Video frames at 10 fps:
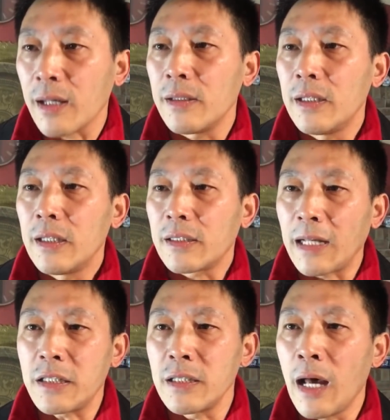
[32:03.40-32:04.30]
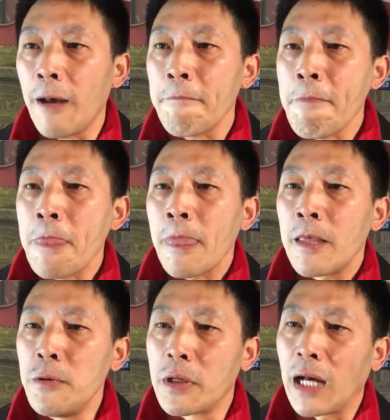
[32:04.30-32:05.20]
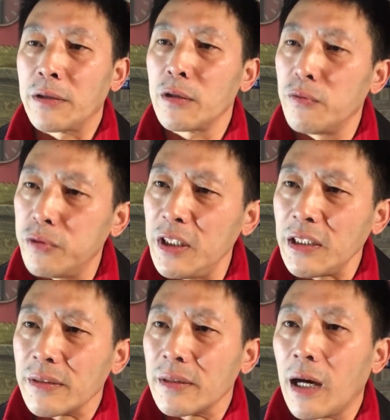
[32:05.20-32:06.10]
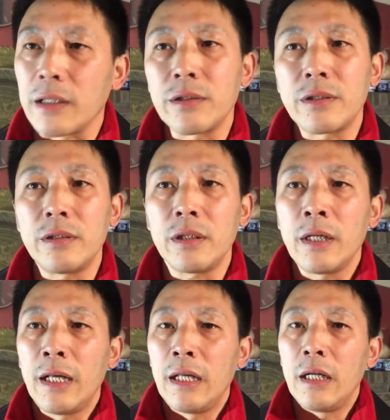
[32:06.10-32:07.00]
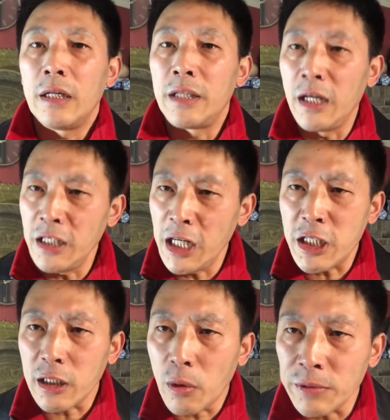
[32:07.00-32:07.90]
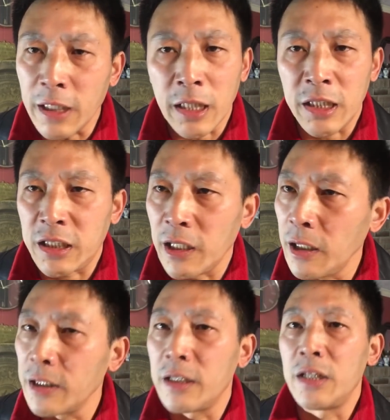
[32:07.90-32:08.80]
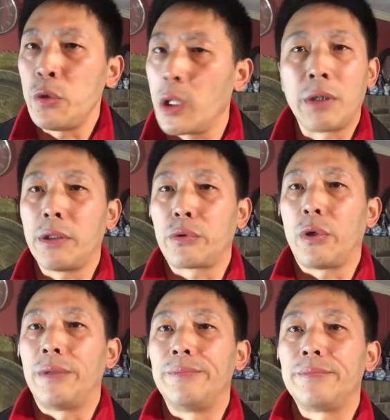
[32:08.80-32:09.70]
了，但是呢又感觉到无力啊，就是能认识到共产党邪恶的人越来越多。